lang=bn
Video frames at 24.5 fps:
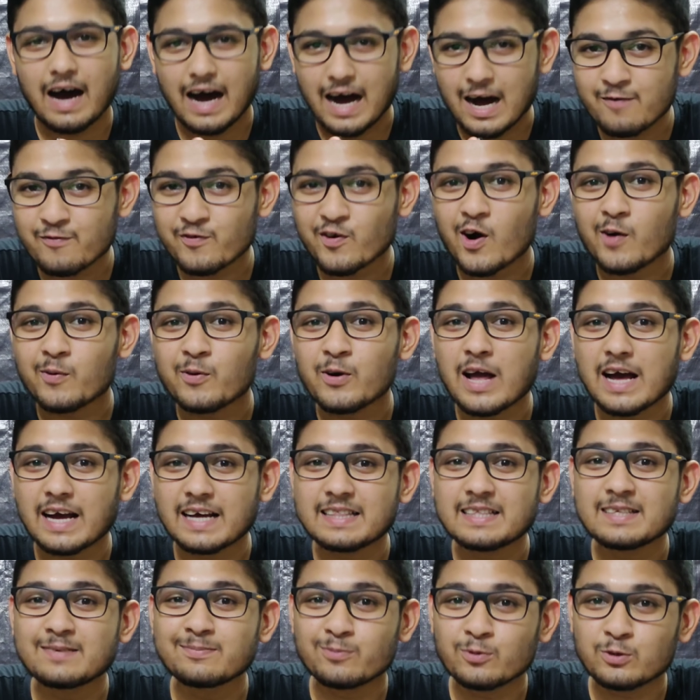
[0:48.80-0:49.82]
হাফ খবর
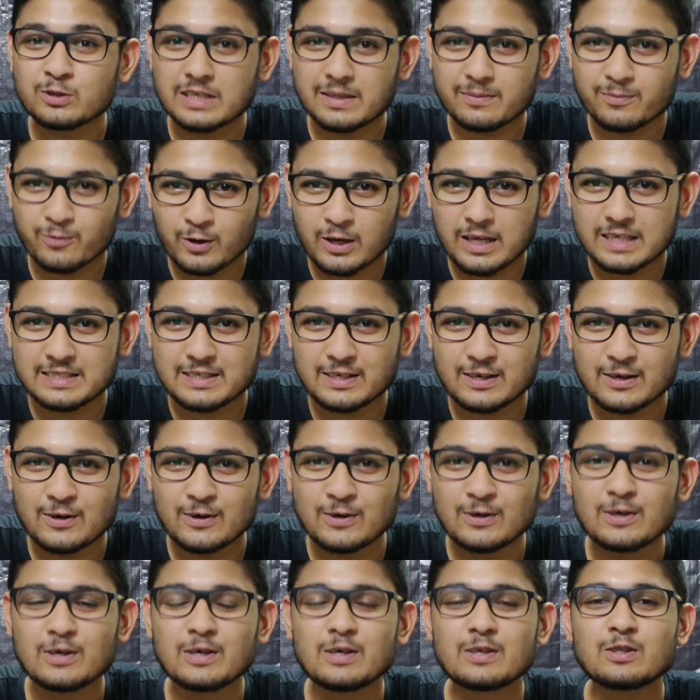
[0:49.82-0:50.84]
আগের দিন পুছে বলেছিল
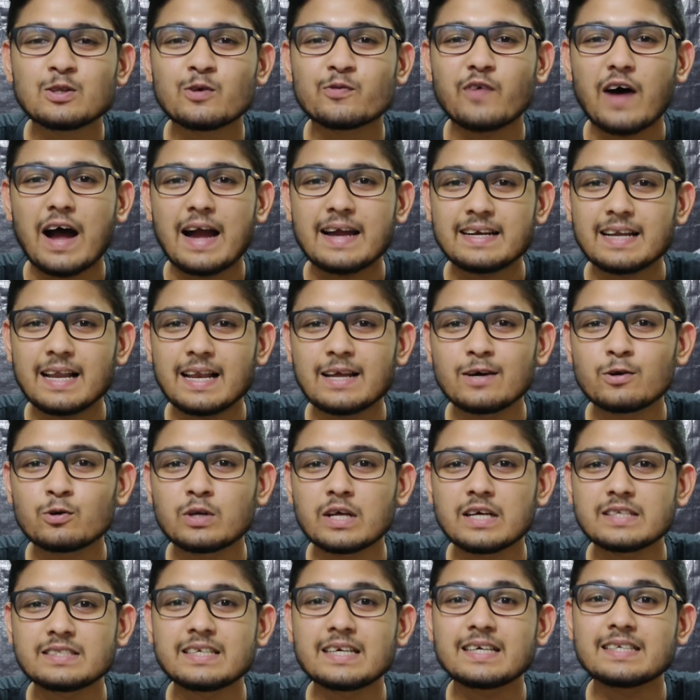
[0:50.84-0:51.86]
তো ফাইনালে
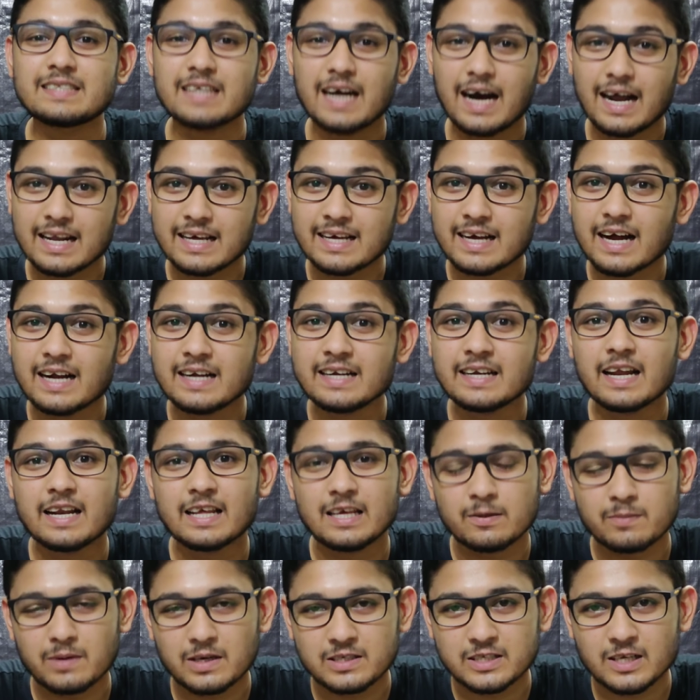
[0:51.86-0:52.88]
উঠেছে ঝাড়খণ্ড আর
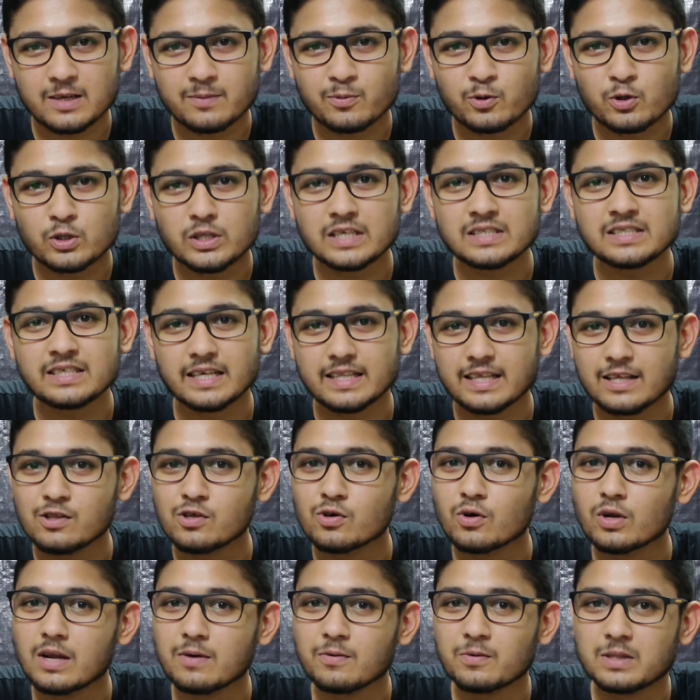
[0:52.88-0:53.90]
হিমাচল প্রদেশ এদের
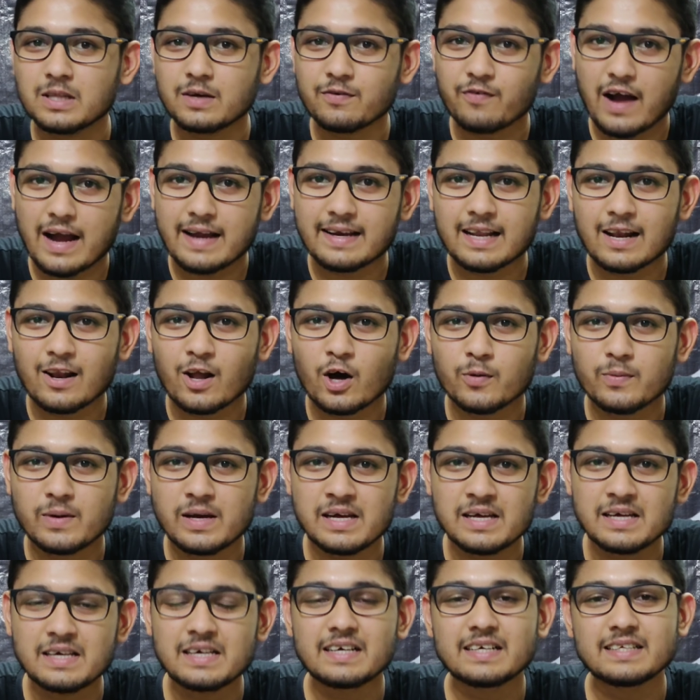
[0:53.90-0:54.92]
দুজনের মধ্যে ফাইনাল
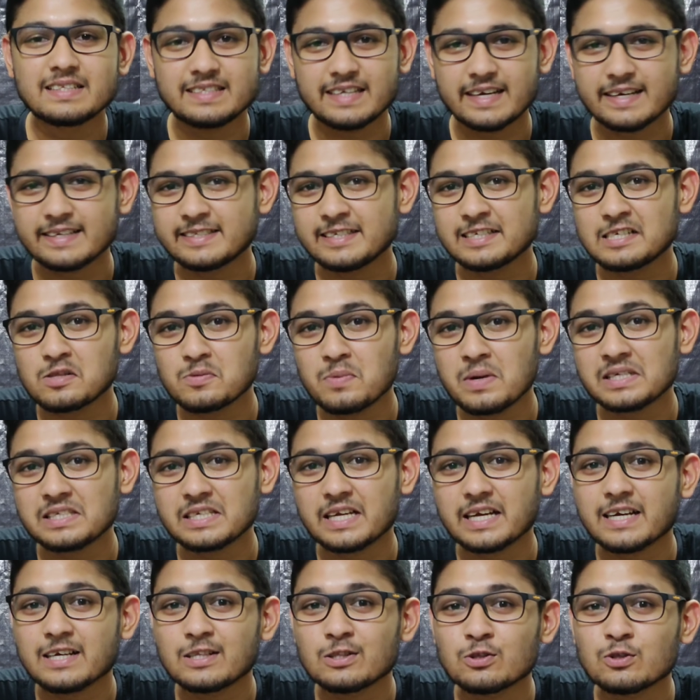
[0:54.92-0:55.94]
হবে যে জিতবে
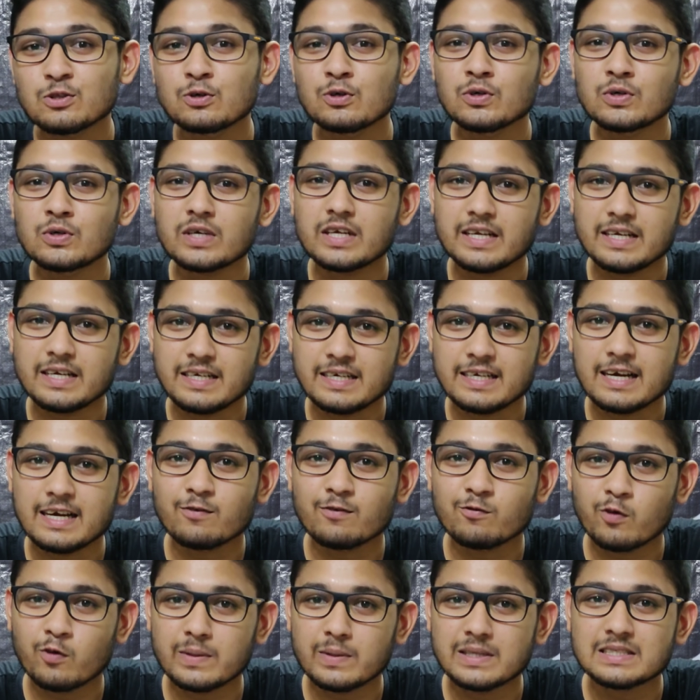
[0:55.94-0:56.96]
সে কিন্তু
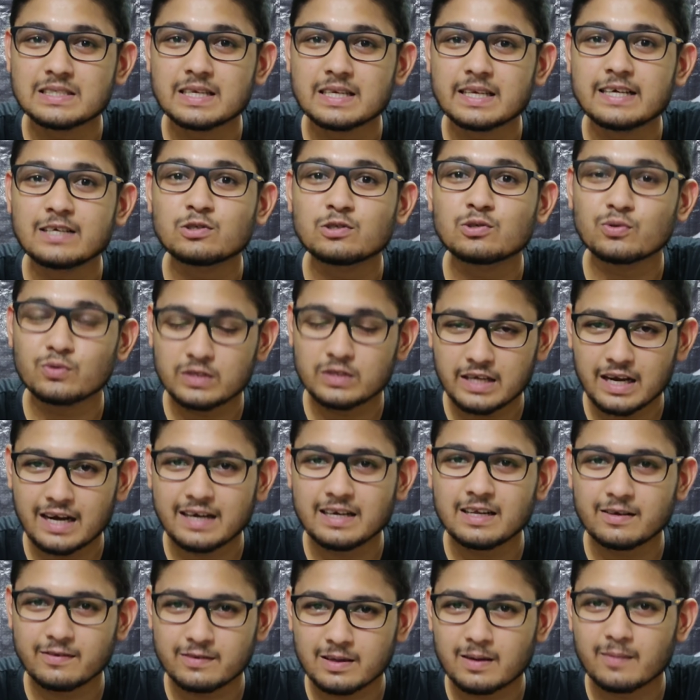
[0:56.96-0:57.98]
ইন্ডিয়ান ওমেন্স লিগ জুনিয়র
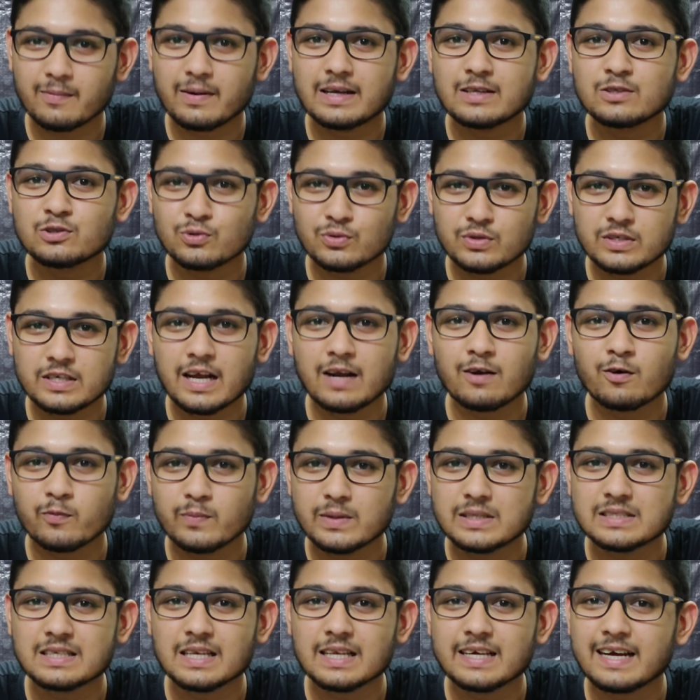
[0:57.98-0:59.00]
মানে জুনিয়র
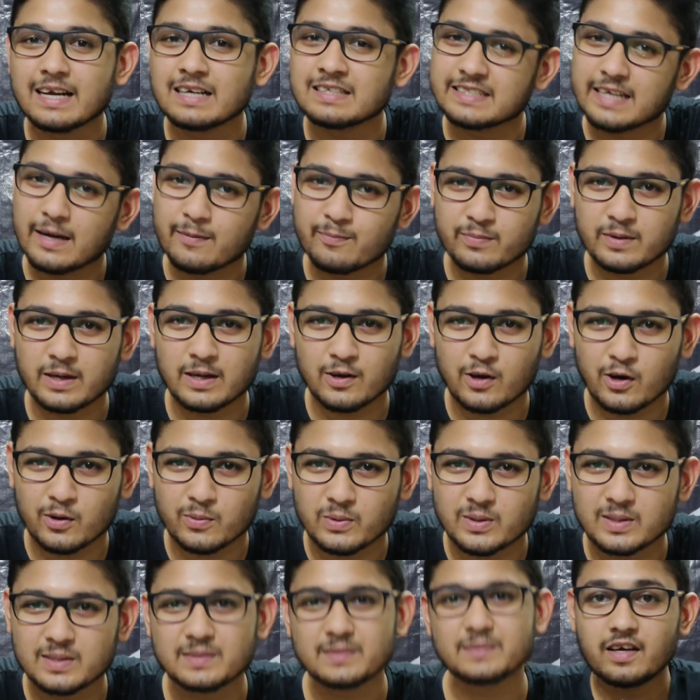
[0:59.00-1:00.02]
ওমেন্স লিগের চ্যাম্পিয়ন
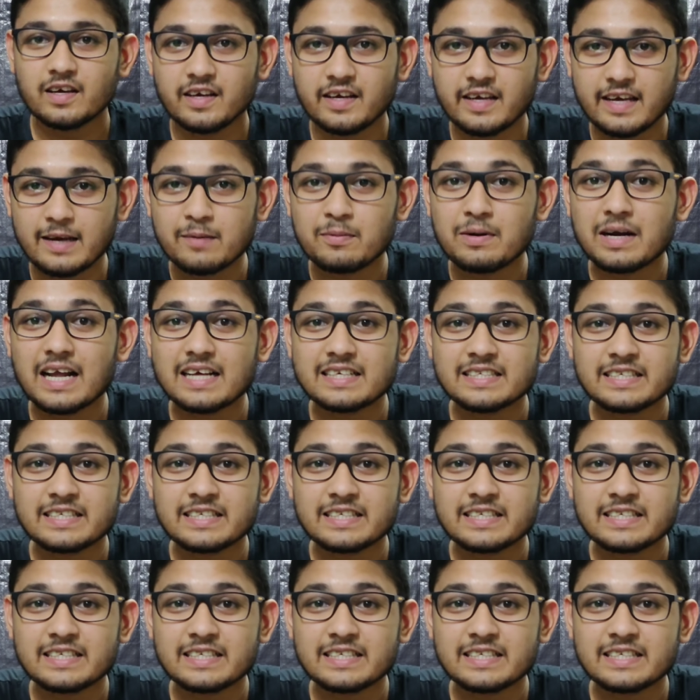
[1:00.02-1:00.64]
হবে এবার